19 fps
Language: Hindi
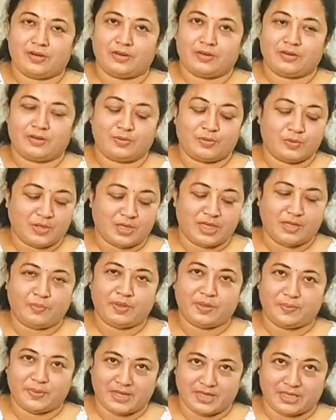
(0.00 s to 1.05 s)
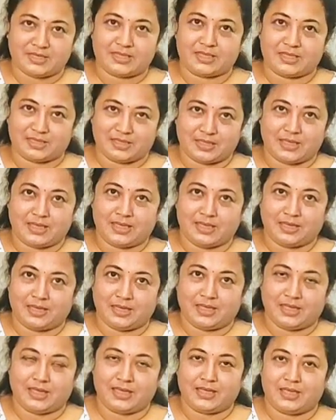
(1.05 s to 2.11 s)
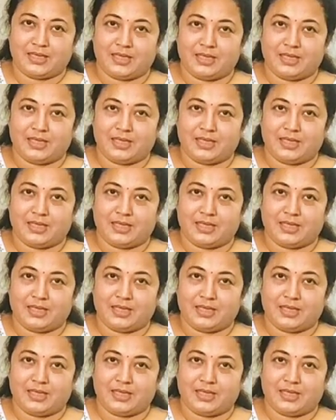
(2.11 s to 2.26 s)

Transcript: और उर्ली में भी रख सकते हैं